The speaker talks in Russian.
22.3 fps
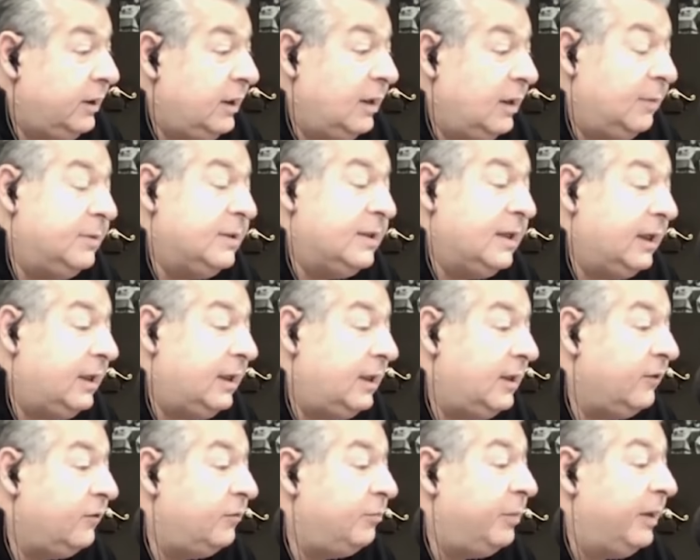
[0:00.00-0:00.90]
Не
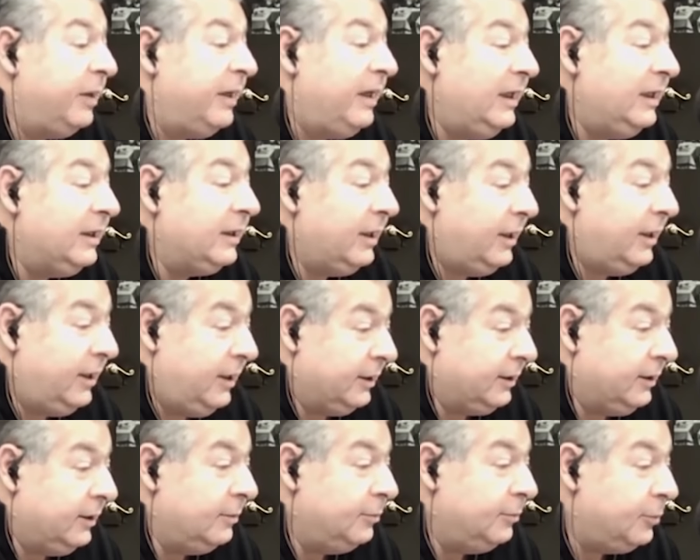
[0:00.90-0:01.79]
обязательно в
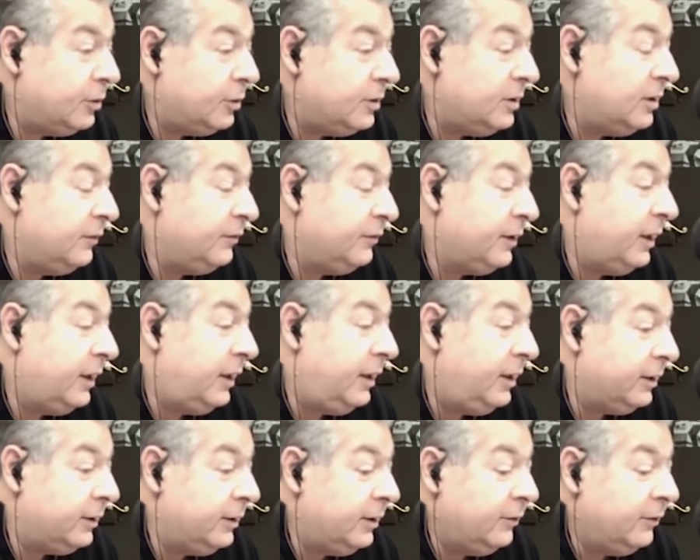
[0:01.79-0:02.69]
политкорректной, просто в
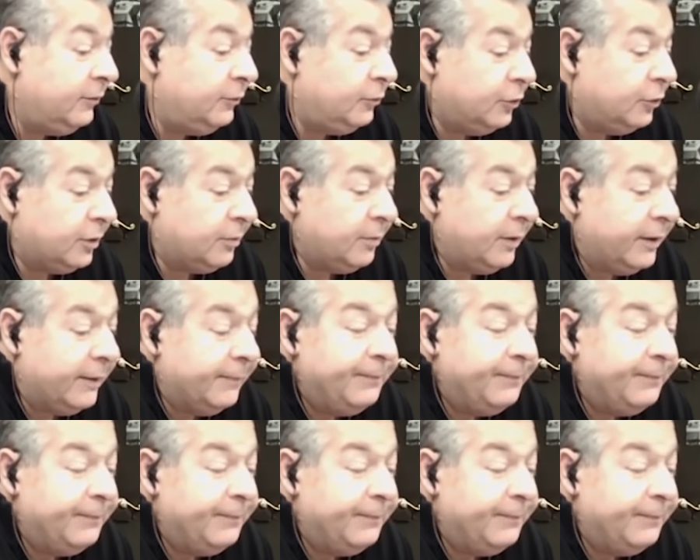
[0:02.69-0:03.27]
корректной форме.